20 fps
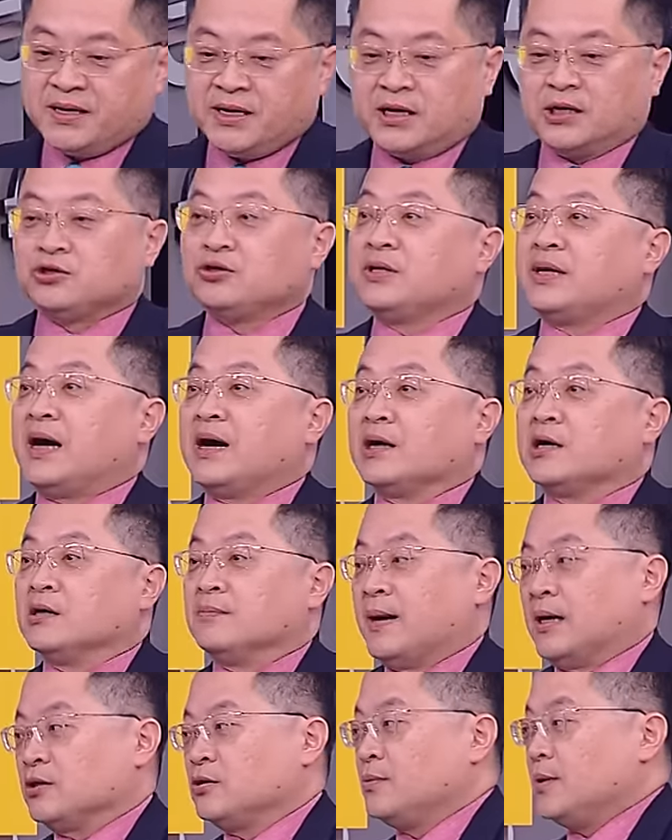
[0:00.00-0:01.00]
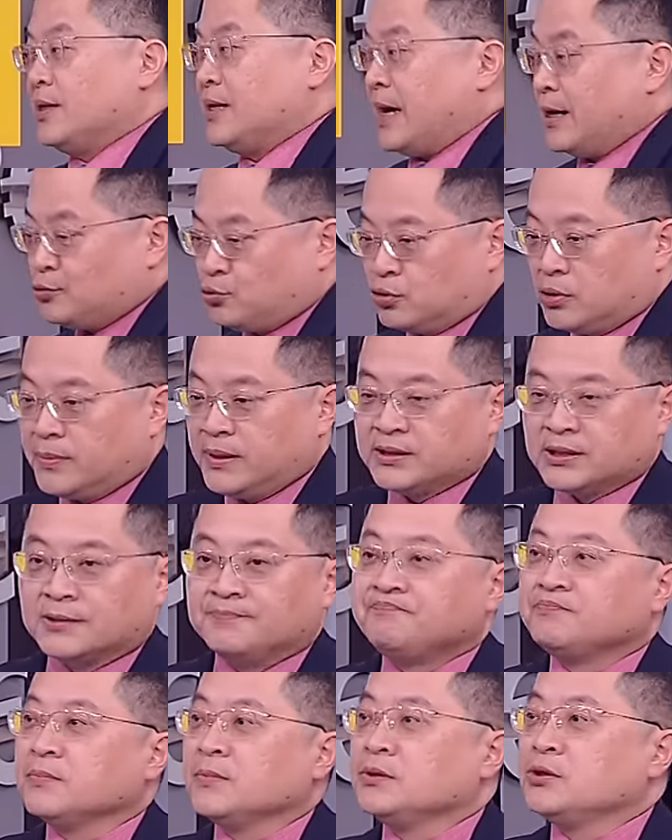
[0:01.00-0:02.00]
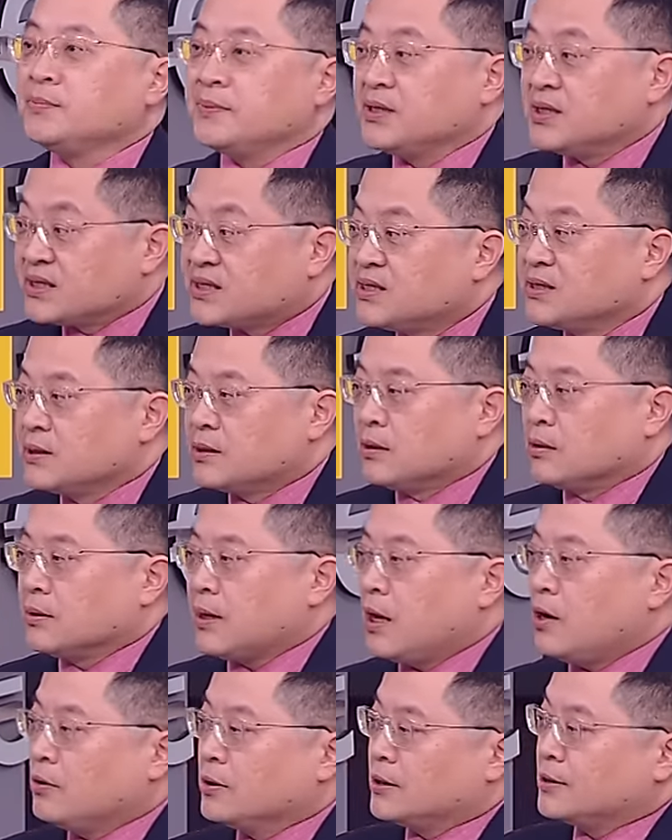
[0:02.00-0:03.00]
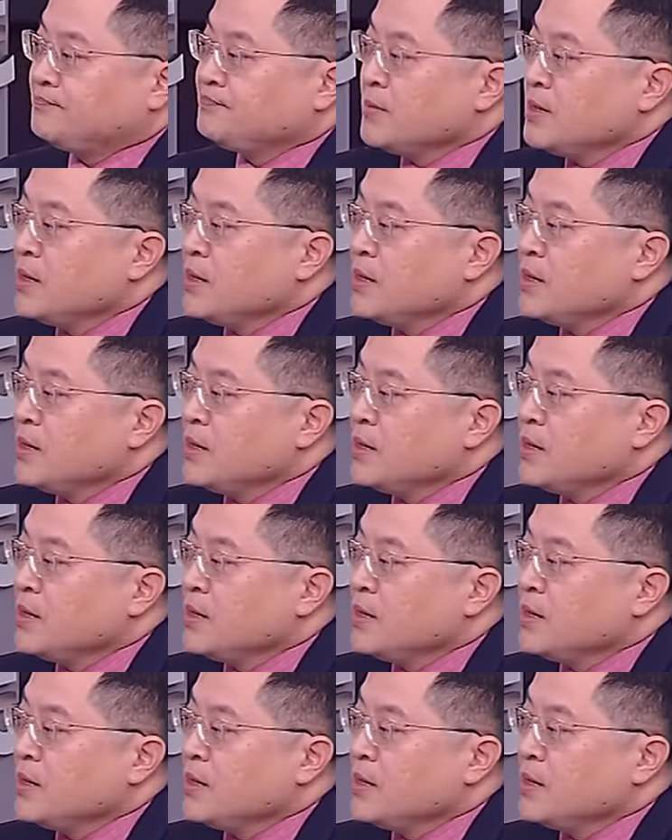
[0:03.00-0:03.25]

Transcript: 1个就是2个嘛，对不对？2组就变成4个，然后呢，